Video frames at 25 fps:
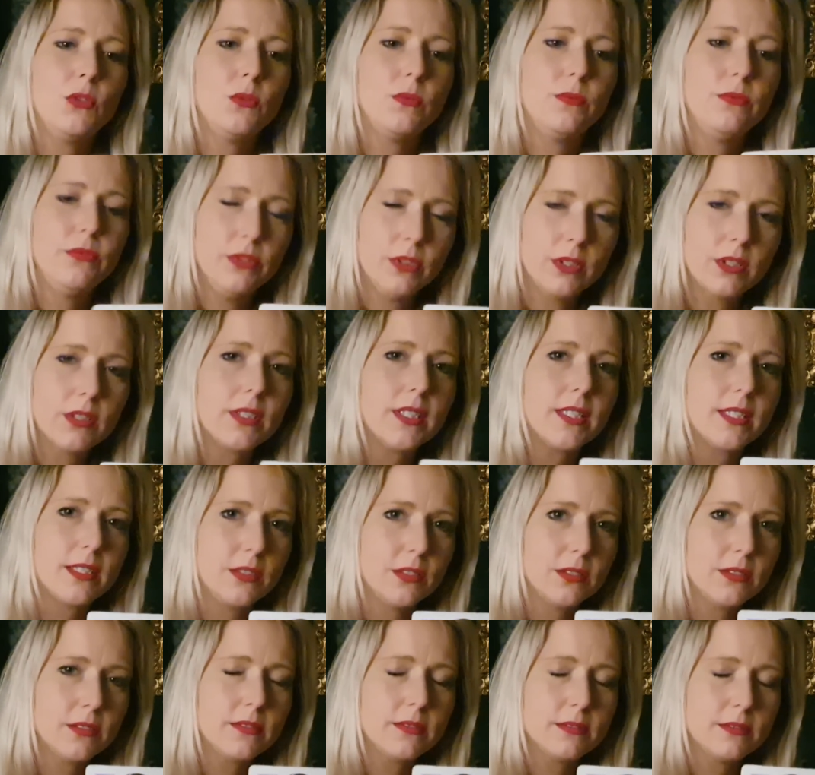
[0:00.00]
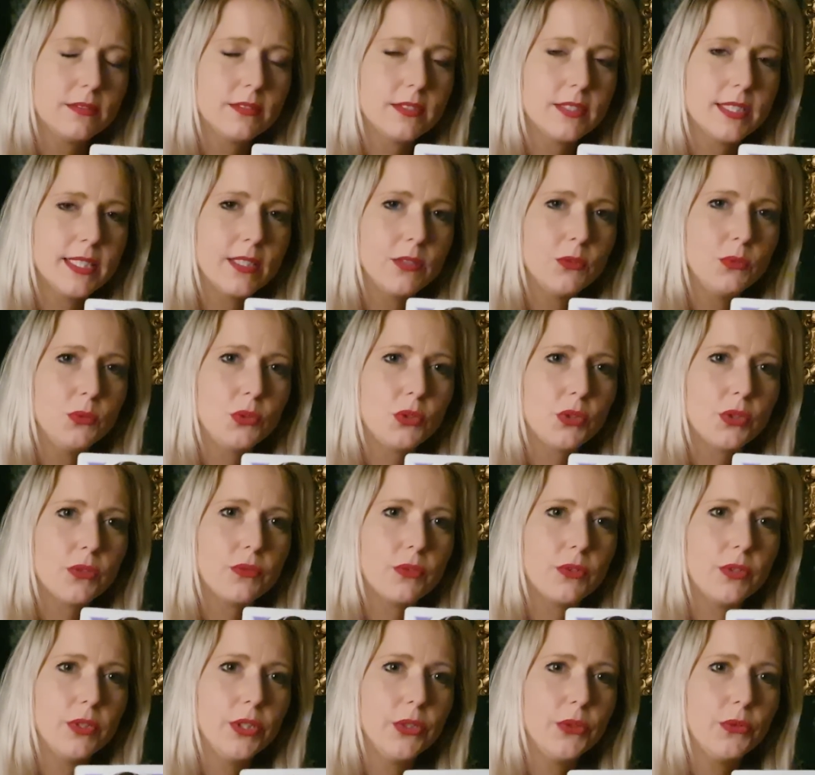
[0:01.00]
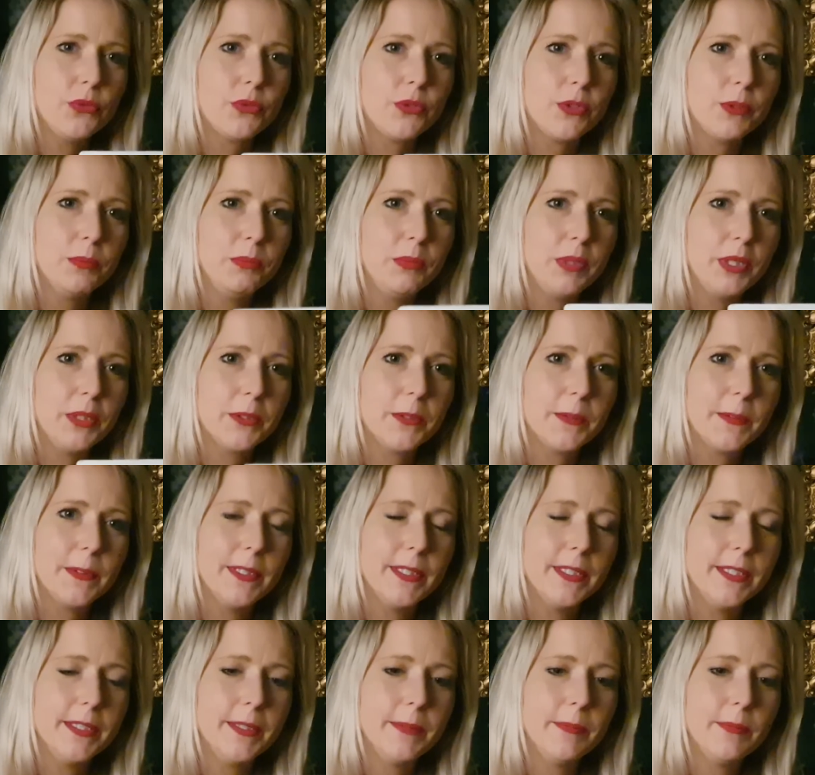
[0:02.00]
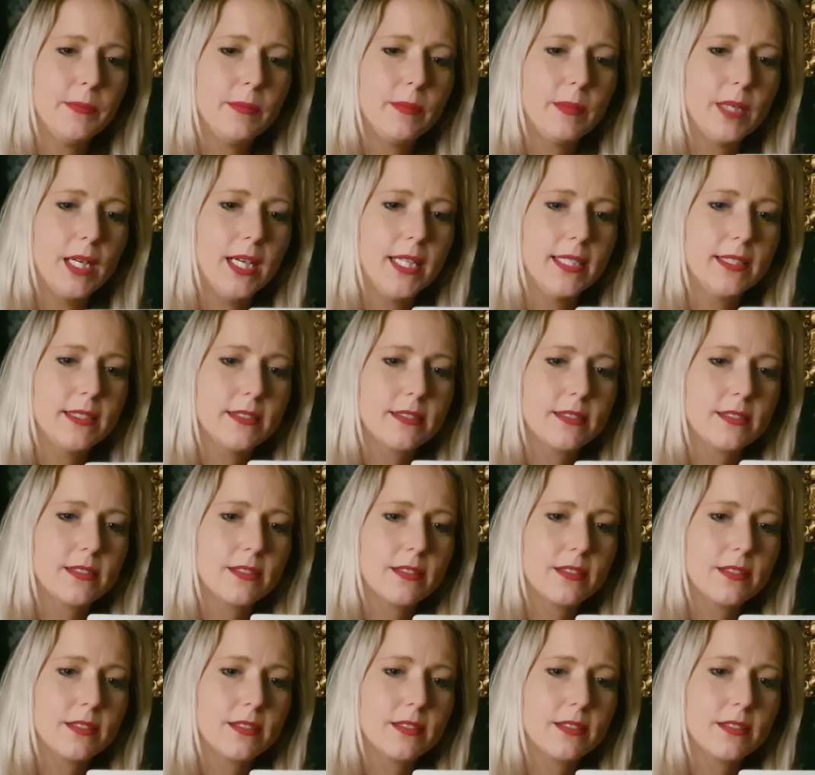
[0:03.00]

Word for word: wirklich ein, ein, sehr guter Freund von mir ähm, hat